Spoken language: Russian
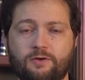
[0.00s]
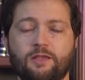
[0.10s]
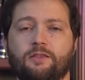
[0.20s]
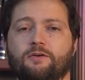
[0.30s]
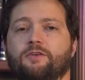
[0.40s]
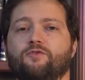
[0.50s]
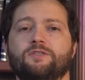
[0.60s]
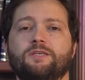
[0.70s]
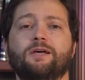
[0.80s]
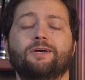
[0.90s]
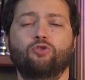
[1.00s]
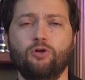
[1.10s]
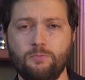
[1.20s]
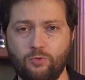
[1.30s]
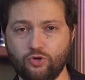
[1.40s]
того, сына,
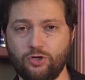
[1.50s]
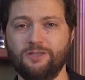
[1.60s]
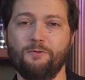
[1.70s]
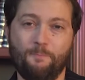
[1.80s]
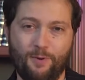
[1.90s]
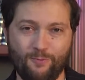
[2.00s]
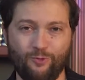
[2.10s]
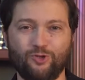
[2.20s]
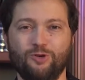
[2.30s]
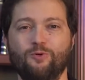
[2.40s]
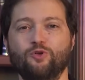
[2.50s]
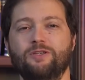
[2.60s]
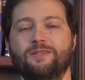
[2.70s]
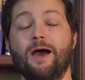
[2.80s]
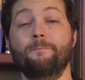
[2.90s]
который может помочь и
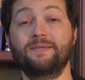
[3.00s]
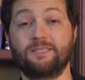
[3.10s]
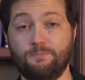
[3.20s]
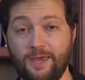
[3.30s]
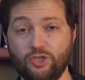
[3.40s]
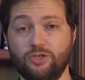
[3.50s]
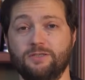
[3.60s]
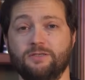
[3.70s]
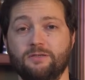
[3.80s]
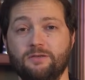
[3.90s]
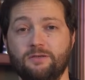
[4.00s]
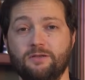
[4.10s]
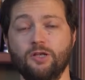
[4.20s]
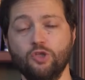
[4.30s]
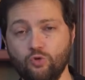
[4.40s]
может обеспечить
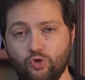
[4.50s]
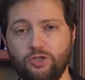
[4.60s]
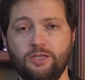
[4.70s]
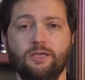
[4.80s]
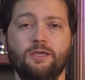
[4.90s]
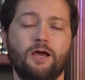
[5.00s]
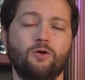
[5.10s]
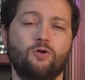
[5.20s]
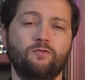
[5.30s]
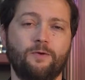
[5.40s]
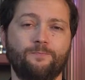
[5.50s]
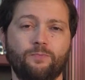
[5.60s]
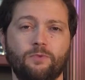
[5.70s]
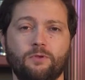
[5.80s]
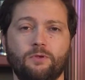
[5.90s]
нужды Иакова.
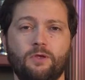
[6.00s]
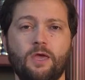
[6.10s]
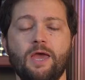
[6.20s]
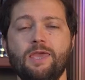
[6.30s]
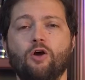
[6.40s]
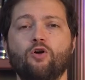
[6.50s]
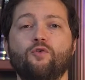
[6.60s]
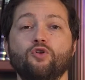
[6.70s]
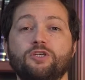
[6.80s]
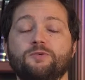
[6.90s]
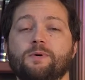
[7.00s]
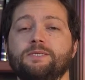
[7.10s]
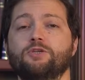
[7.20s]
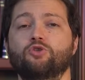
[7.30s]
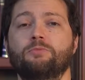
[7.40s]
Иаков хочет
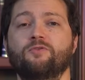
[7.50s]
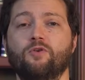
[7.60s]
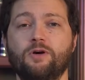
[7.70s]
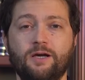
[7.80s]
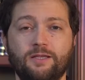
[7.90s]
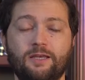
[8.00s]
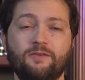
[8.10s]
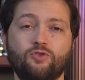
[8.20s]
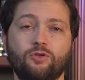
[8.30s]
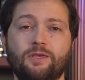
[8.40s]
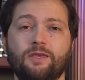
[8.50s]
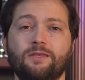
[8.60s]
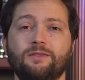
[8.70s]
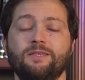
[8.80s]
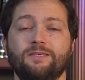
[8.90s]
спросить, чтобы его хоронили все-таки
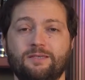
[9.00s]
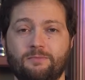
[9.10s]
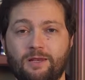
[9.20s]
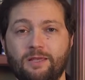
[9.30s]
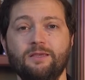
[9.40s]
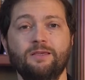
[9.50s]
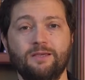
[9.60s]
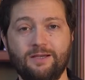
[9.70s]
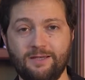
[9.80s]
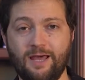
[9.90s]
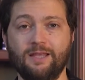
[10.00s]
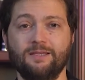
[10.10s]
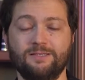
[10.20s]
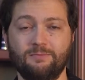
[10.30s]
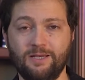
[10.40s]
на земле Кна,
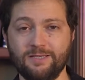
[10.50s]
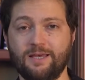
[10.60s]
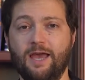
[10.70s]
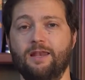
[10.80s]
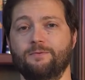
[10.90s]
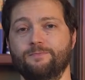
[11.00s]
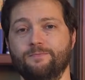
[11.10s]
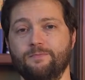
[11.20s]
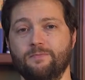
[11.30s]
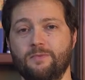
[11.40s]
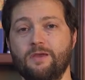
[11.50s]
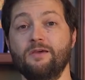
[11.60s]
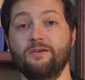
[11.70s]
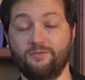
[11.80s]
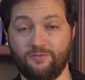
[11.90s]
на земле Израиля,
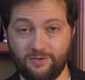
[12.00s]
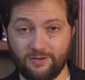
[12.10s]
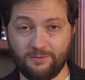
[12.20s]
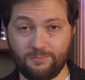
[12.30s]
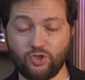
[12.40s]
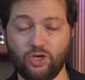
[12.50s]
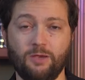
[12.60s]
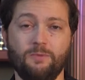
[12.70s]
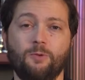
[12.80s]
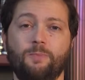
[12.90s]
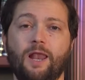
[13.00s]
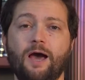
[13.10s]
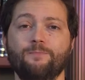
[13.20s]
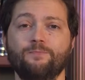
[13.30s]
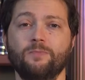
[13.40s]
в пещере
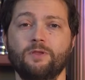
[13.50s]
Махпела.